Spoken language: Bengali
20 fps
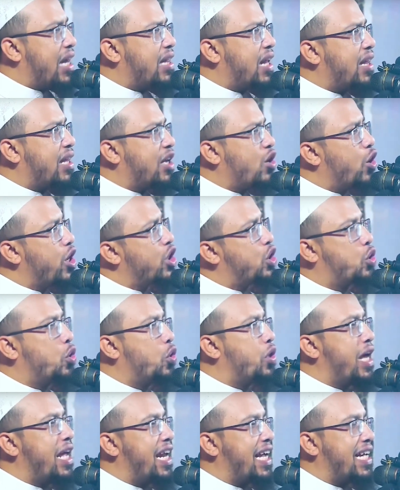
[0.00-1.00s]
আল্লাহ তালা তাকে অনেক
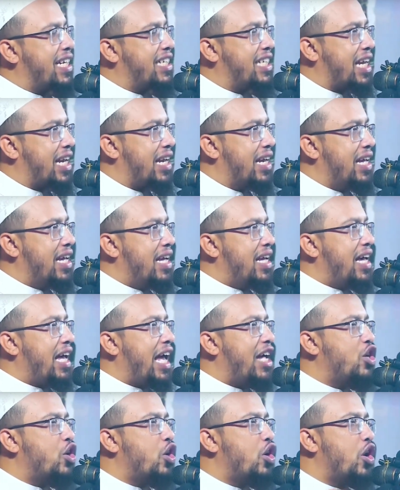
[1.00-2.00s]
সুখে রেখেছেন
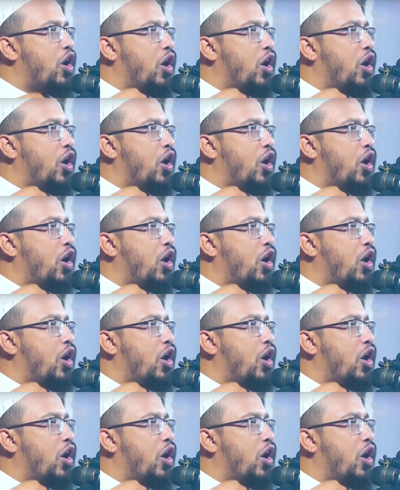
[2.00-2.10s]
এই